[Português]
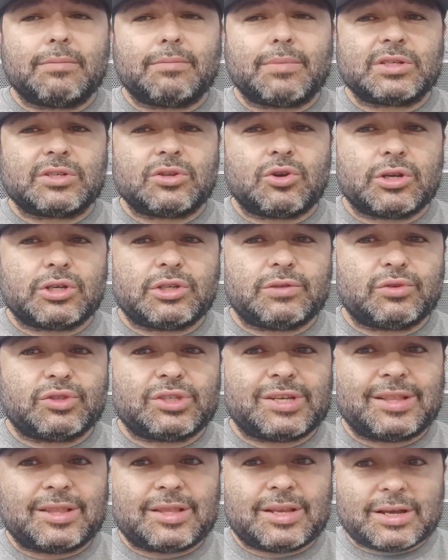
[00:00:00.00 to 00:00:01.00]
Mas na hora de
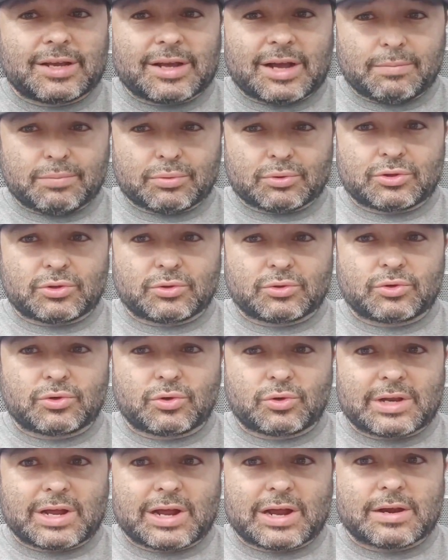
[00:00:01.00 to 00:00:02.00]
você entregar para o seu
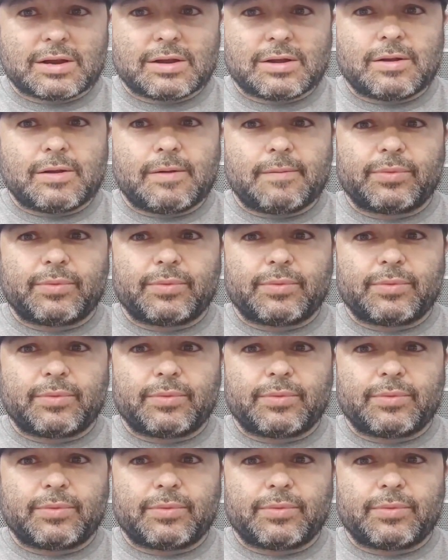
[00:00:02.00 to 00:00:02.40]
sonar,